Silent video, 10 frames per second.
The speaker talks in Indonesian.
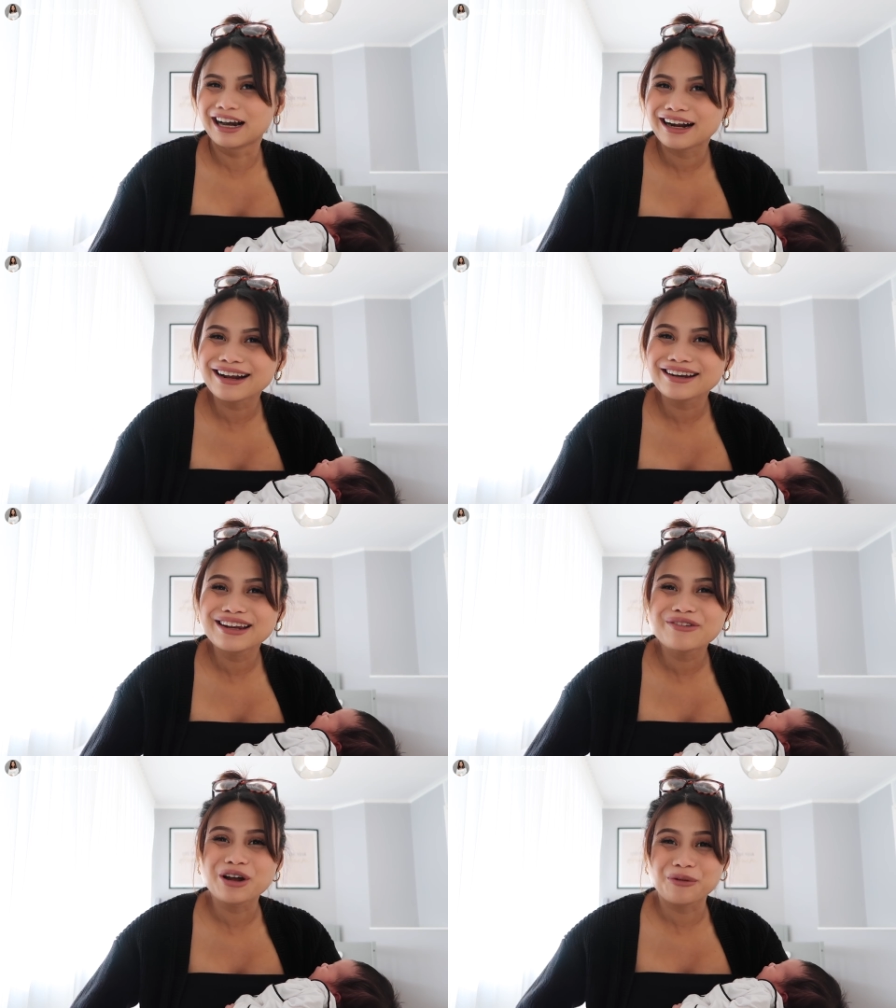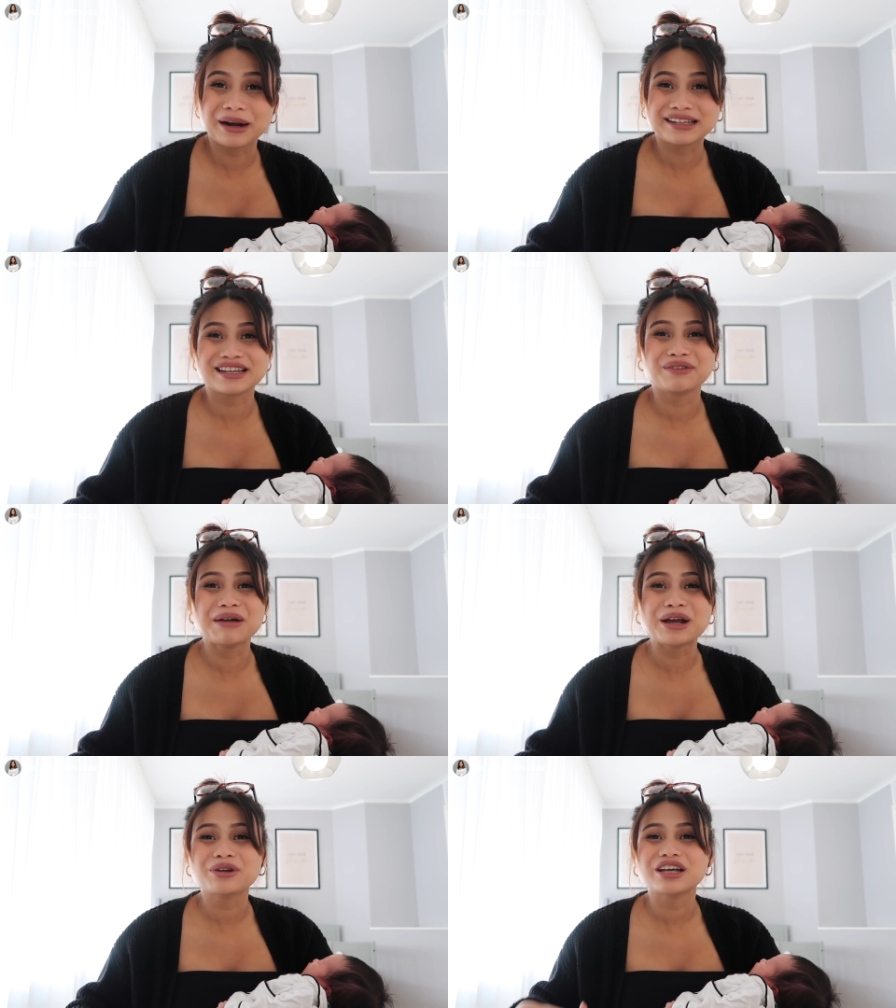sekarang kan ini udah operasi yang
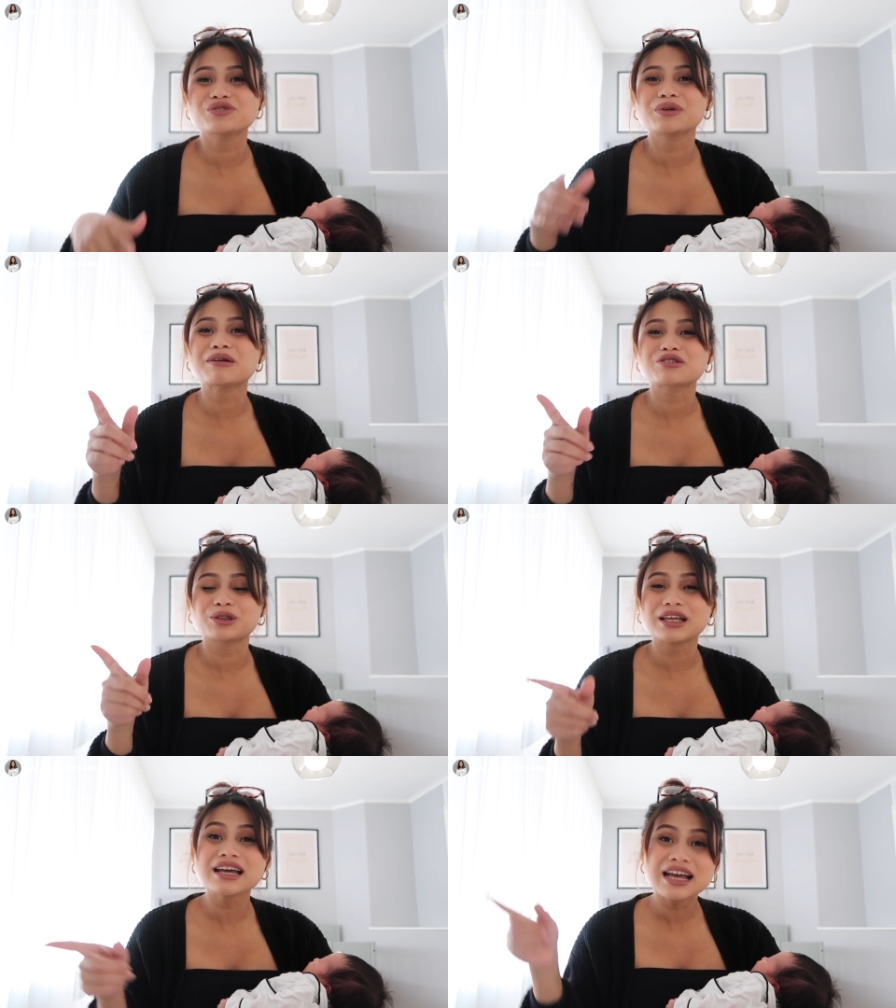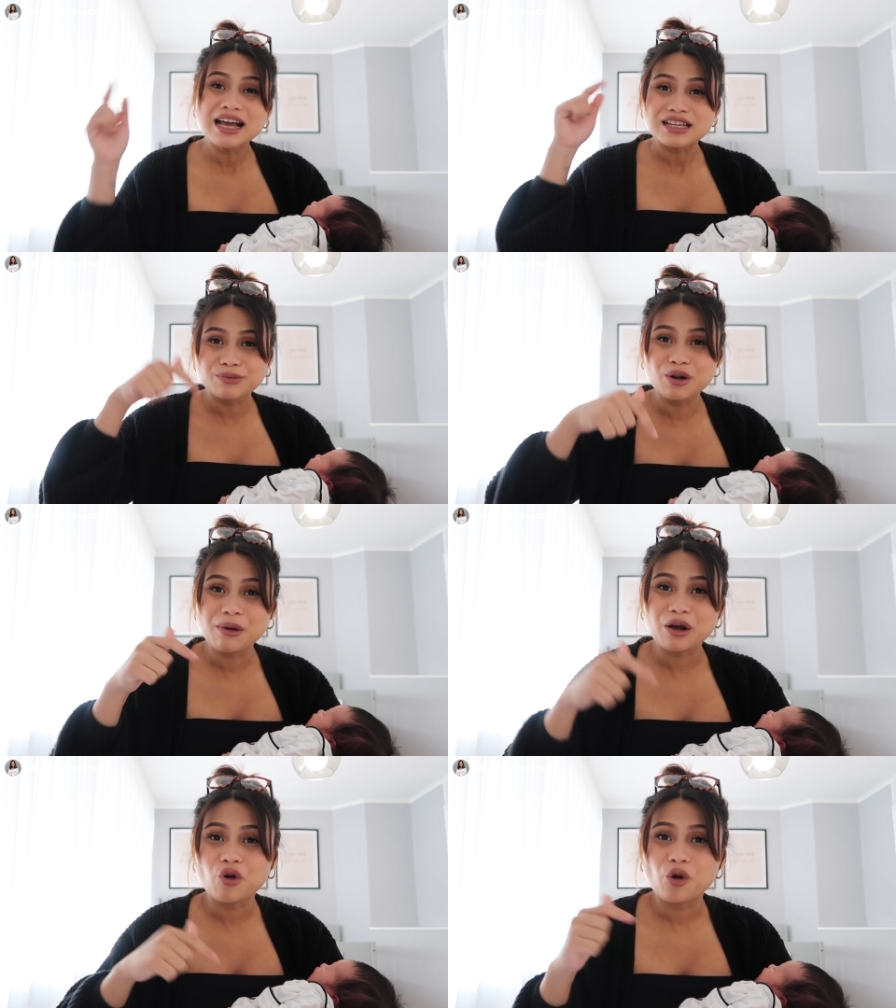baru ya cuman maksudnya
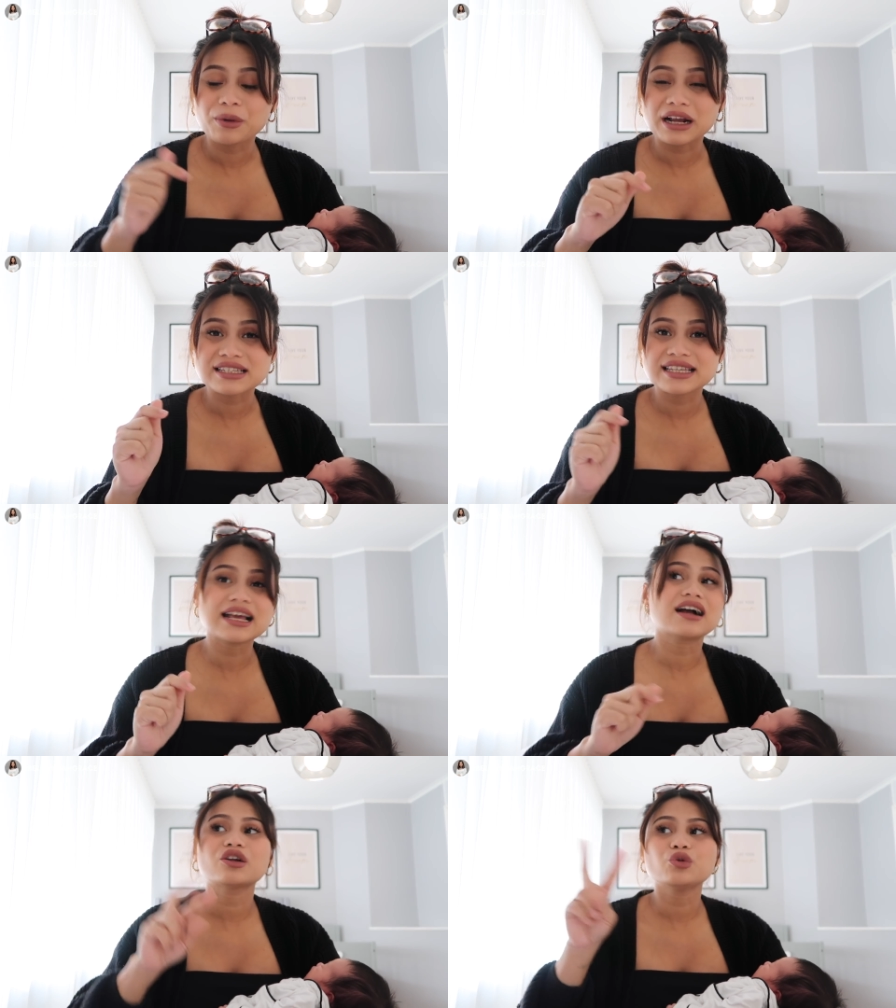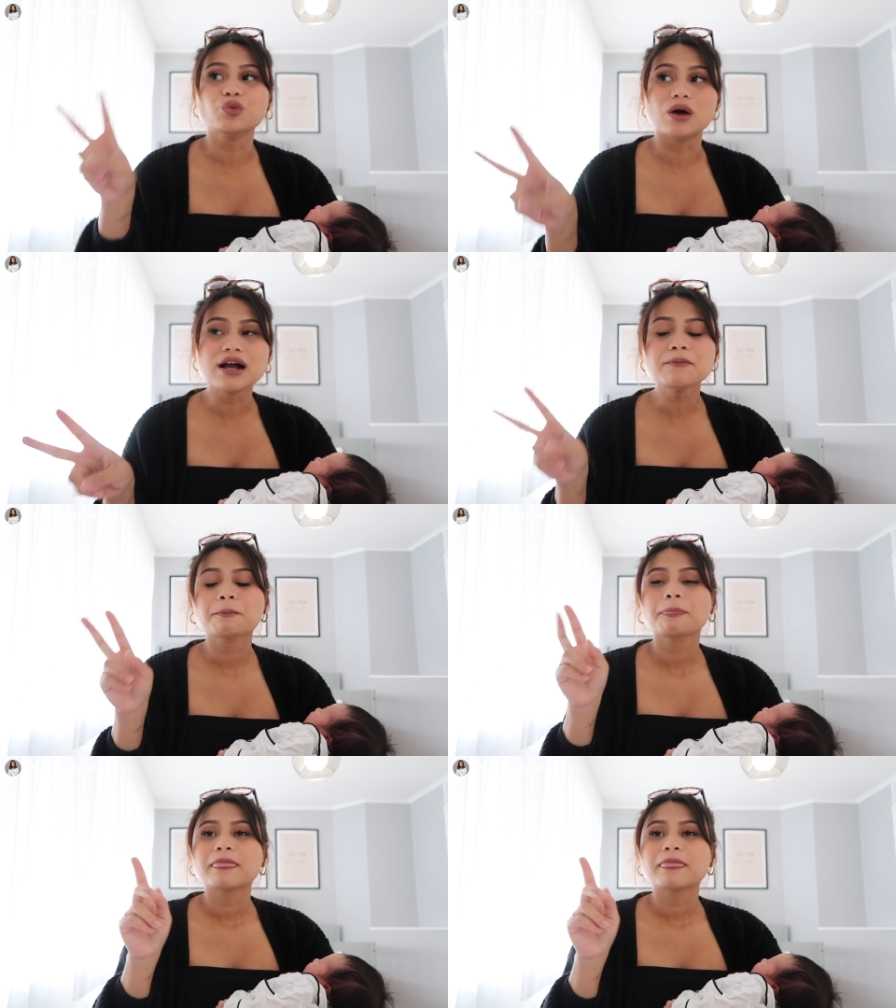sebelum aku operasi yang kedua